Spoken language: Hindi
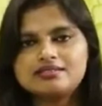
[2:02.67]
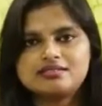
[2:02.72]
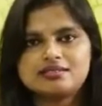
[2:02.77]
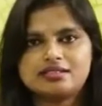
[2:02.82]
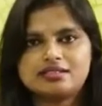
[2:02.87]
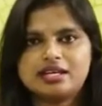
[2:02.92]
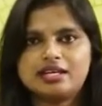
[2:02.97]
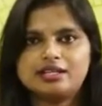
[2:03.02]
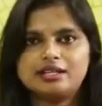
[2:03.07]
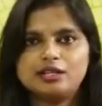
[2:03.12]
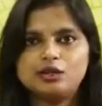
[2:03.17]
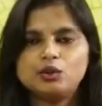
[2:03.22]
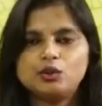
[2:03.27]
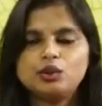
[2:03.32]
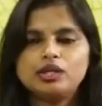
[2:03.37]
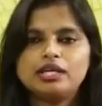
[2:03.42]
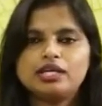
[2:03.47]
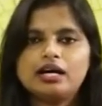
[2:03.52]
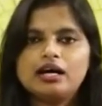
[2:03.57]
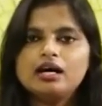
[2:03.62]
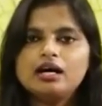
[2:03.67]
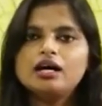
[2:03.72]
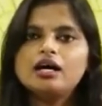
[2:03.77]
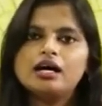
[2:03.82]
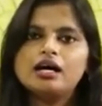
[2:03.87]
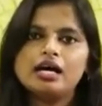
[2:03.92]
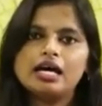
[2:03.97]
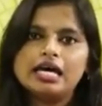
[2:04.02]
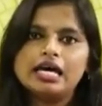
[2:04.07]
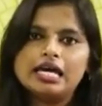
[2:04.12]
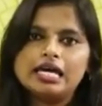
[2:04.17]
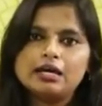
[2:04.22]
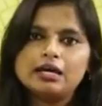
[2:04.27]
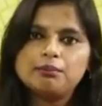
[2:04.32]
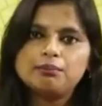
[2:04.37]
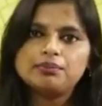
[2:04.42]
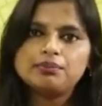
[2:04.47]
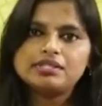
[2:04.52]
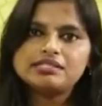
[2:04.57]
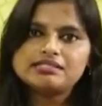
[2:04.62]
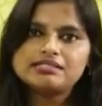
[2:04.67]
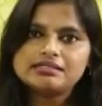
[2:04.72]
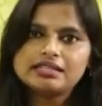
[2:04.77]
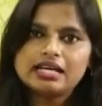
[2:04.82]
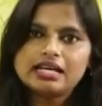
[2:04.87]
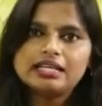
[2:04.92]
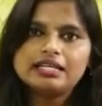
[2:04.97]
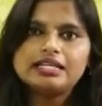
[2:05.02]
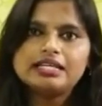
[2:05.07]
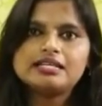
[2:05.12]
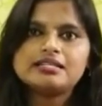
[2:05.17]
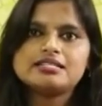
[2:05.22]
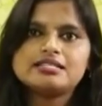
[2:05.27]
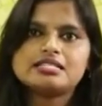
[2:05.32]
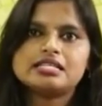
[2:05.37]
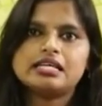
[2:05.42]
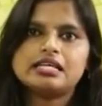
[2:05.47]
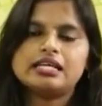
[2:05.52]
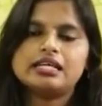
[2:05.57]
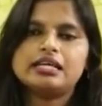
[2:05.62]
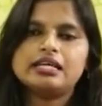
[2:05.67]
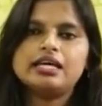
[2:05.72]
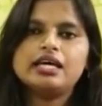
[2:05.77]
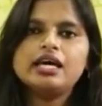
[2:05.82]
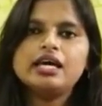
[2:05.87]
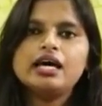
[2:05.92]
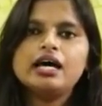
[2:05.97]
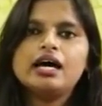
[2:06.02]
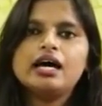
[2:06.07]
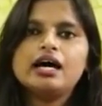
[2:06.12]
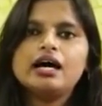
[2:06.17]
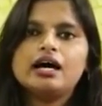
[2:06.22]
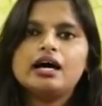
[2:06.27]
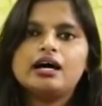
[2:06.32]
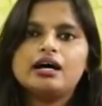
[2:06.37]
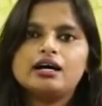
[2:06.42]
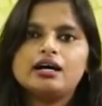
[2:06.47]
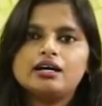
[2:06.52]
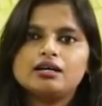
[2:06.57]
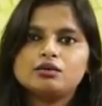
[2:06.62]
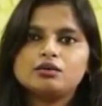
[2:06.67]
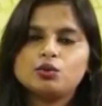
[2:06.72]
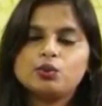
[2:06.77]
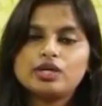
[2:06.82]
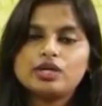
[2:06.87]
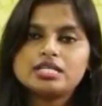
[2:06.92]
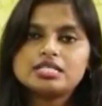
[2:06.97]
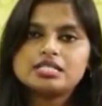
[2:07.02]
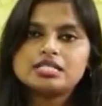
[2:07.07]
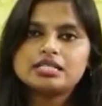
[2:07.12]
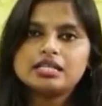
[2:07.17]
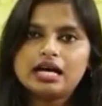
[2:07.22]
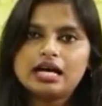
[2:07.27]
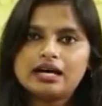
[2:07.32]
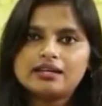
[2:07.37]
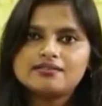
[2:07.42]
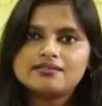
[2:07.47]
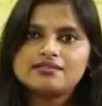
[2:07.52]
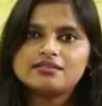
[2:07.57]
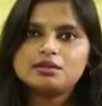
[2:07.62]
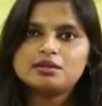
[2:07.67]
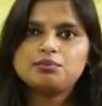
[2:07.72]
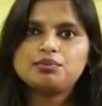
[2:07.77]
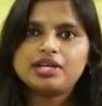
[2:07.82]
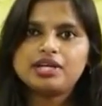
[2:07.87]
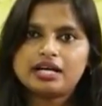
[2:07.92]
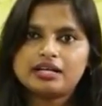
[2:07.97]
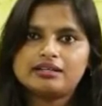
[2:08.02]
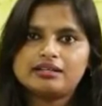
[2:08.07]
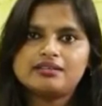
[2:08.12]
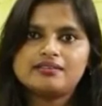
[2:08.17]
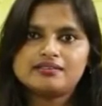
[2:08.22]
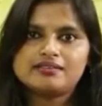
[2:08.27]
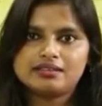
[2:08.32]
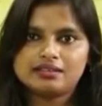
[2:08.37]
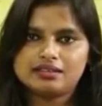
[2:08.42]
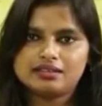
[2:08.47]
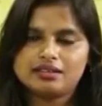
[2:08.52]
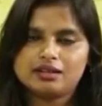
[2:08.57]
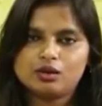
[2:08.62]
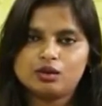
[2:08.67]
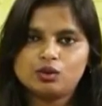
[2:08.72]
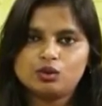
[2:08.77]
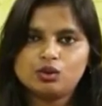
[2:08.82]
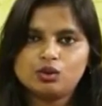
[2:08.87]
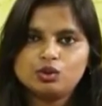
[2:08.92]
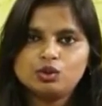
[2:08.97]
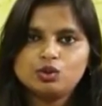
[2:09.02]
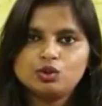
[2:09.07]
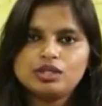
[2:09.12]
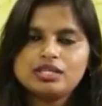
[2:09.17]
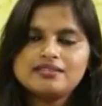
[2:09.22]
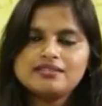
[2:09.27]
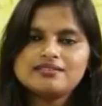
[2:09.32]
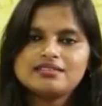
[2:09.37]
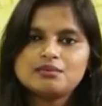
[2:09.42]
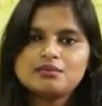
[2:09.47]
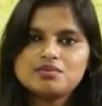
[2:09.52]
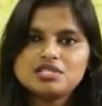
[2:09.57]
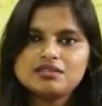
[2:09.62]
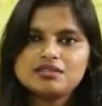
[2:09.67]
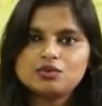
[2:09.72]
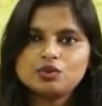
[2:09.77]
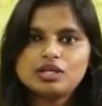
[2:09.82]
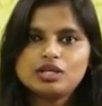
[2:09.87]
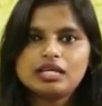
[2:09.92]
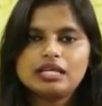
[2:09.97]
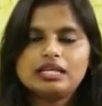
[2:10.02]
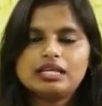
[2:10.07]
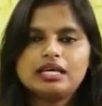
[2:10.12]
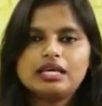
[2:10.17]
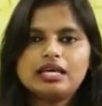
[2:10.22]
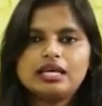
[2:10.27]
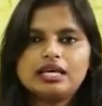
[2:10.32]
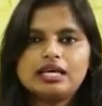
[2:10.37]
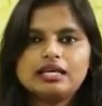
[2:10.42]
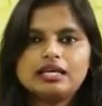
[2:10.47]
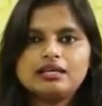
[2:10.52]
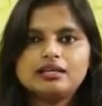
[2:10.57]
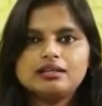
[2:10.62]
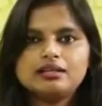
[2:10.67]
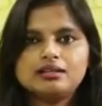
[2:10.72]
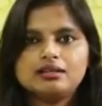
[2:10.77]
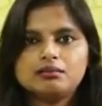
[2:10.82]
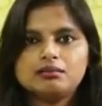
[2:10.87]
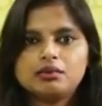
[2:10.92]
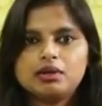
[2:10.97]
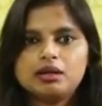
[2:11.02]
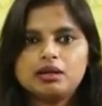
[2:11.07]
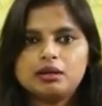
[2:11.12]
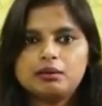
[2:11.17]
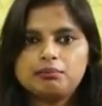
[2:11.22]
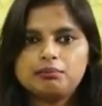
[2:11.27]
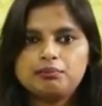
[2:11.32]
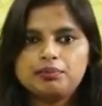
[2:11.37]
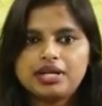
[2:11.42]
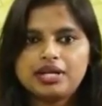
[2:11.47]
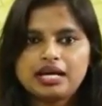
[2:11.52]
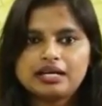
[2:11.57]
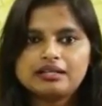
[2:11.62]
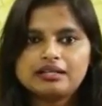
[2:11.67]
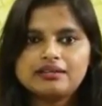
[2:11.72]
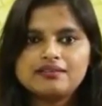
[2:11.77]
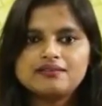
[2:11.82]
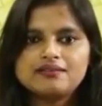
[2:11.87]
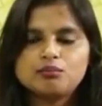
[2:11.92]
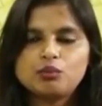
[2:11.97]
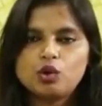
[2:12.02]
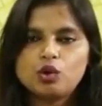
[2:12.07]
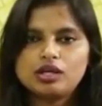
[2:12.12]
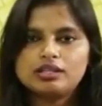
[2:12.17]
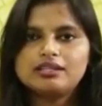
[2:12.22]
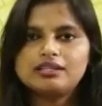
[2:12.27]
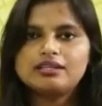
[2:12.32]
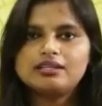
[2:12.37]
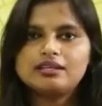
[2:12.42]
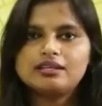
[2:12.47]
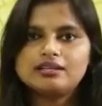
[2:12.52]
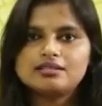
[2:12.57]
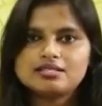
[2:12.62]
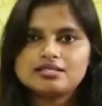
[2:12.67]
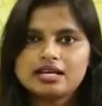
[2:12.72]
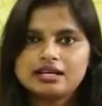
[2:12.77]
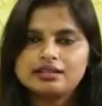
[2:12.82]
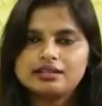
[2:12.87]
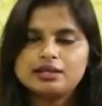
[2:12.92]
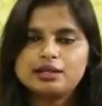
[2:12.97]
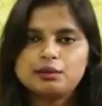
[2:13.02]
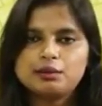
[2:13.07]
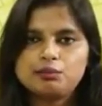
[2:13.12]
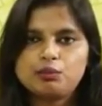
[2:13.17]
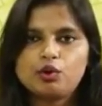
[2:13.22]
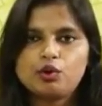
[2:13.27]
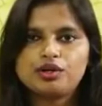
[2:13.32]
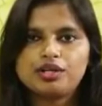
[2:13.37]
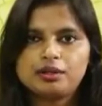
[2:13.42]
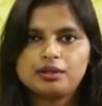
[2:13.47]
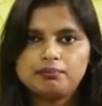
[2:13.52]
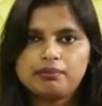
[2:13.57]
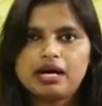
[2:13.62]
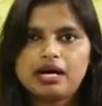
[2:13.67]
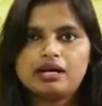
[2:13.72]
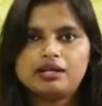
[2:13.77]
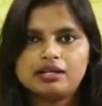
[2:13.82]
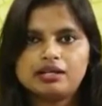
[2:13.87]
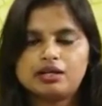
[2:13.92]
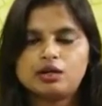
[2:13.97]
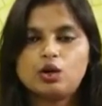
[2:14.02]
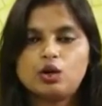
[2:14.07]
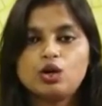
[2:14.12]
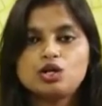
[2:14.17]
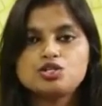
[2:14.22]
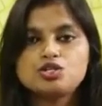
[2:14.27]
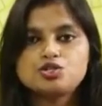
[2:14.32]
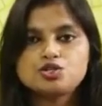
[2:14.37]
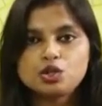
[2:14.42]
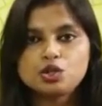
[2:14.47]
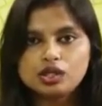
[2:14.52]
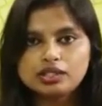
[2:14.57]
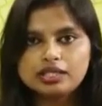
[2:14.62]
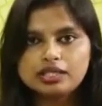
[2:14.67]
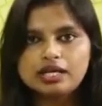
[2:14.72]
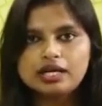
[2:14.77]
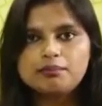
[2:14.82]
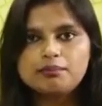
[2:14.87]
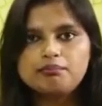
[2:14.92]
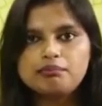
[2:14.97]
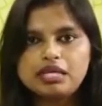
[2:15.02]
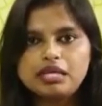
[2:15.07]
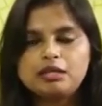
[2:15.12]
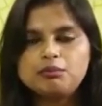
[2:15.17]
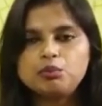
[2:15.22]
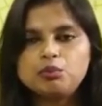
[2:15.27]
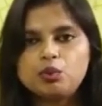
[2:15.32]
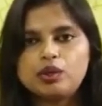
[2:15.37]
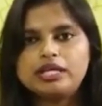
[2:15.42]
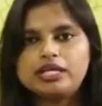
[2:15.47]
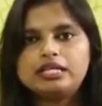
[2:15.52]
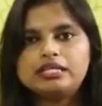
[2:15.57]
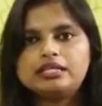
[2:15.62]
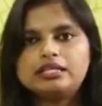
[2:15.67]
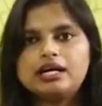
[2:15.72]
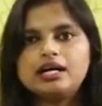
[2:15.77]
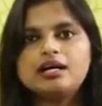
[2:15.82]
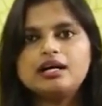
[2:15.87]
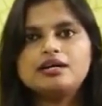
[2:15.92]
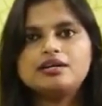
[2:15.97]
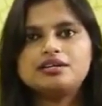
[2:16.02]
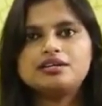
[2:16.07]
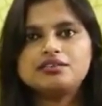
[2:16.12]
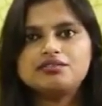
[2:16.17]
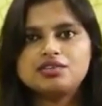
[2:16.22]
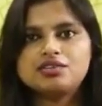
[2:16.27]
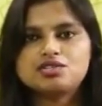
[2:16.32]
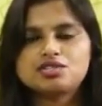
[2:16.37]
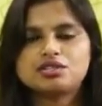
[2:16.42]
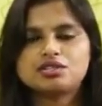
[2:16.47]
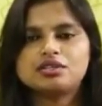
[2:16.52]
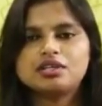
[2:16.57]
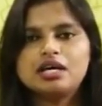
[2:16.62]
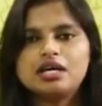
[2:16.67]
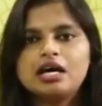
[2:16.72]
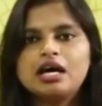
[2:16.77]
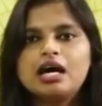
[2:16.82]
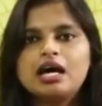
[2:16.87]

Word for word: आंसर राइटिंग हो या पर्सनालिटी टेस्ट के लिए क्वेश्चन आंसर प्रैक्टिस करना हो तो इन सब चीज़ों के लिए एक प्रैक्टिस uh, बहुत ही ज़्यादा इम्पॉर्टेंट पार्ट है और चौथा मेन पॉइंट था रिविज़न